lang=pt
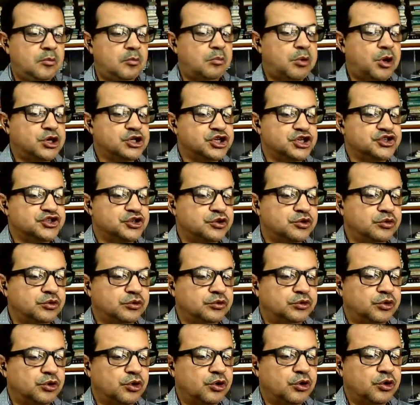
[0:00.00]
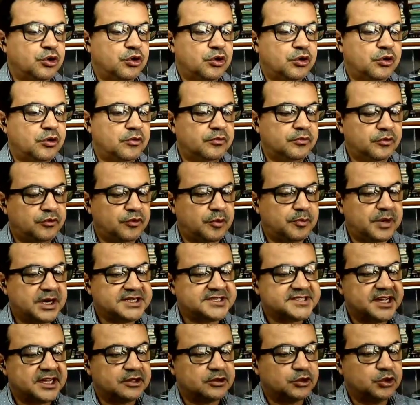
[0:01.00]
Bom, gente, eu não, tô, não vou
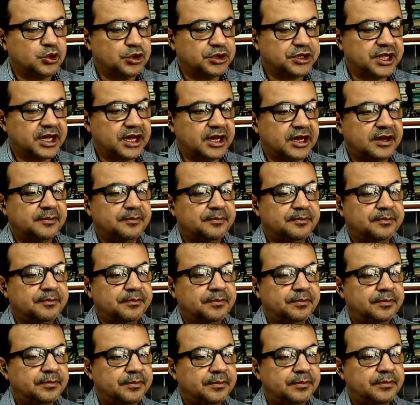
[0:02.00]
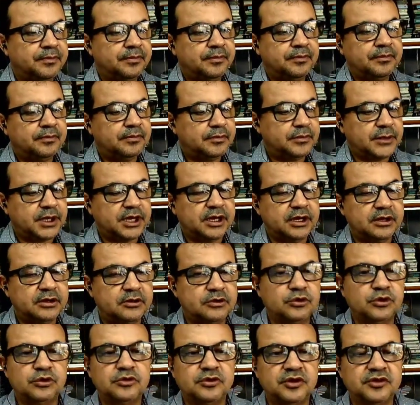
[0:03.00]
passar toda, né,
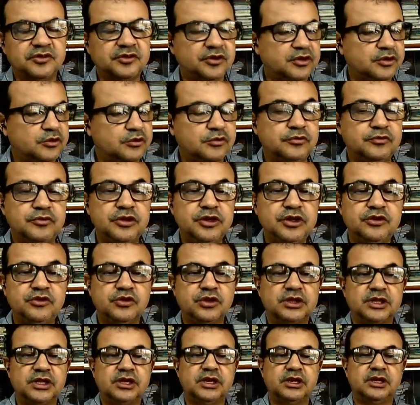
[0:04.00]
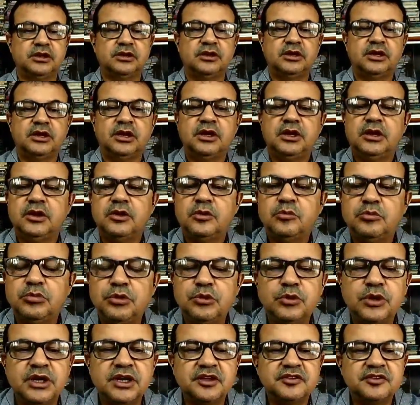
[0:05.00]
todo assim o vídeo, até
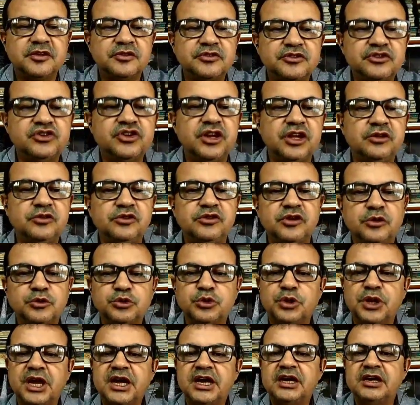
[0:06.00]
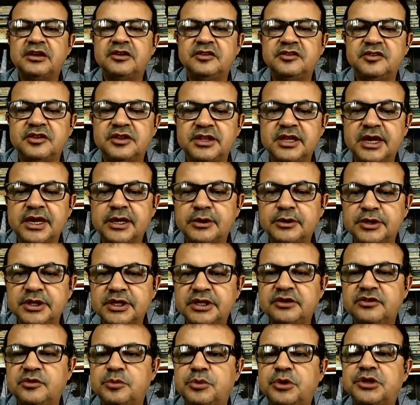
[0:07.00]
por uma questão de direitos autorais e tal, né,
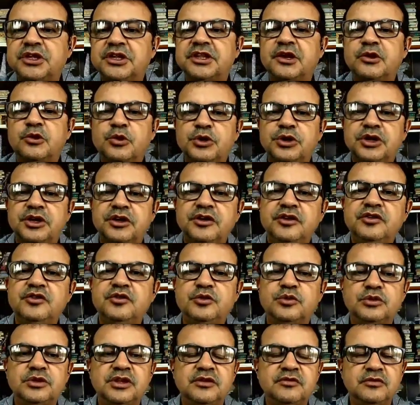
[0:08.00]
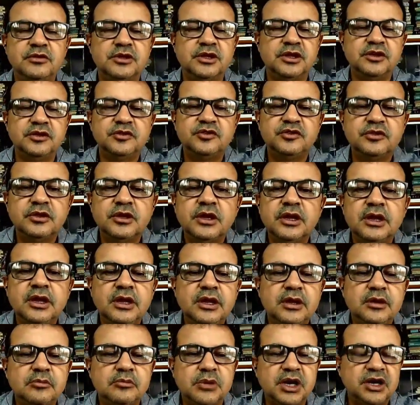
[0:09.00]
a gente pode até correr risco devido a isso,
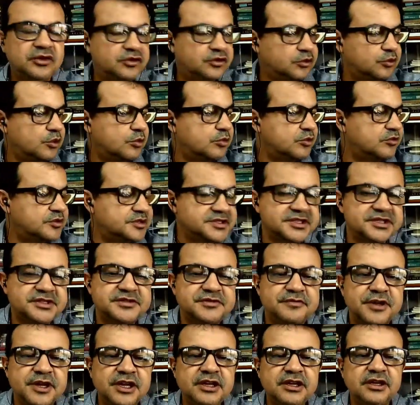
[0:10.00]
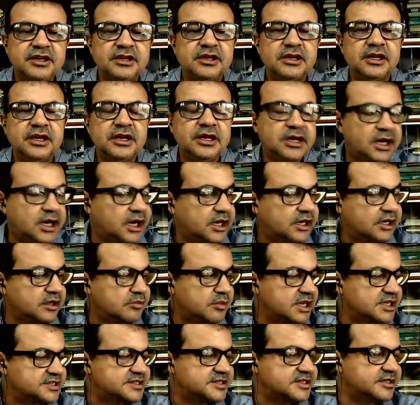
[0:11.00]
mas como vocês veem, né, a
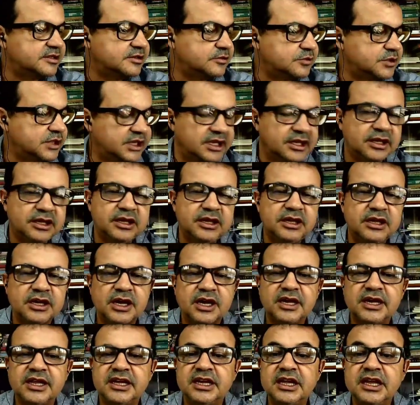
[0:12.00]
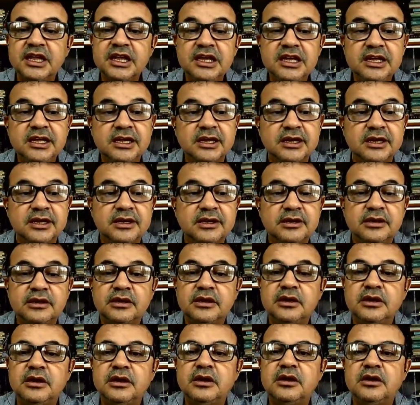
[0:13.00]
animação aqui, a alegria, né,
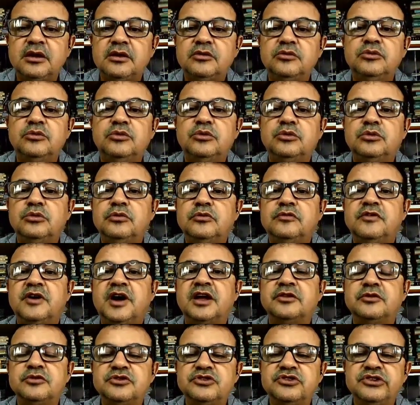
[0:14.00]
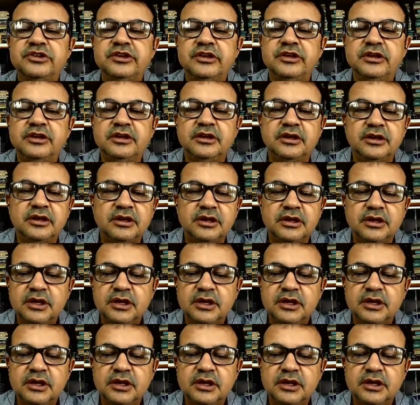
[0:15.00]
no, no fato de,